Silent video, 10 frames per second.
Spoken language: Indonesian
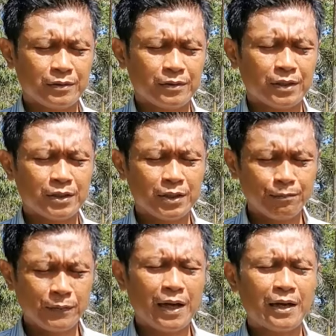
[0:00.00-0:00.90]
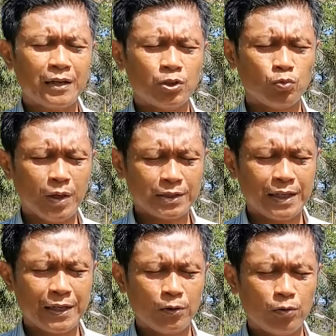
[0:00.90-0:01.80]
Tercipta
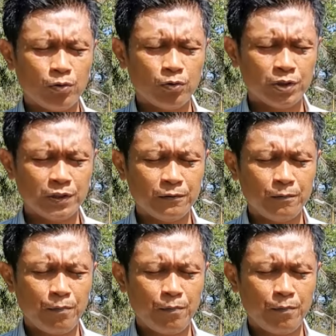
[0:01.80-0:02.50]
suasana yang kondusif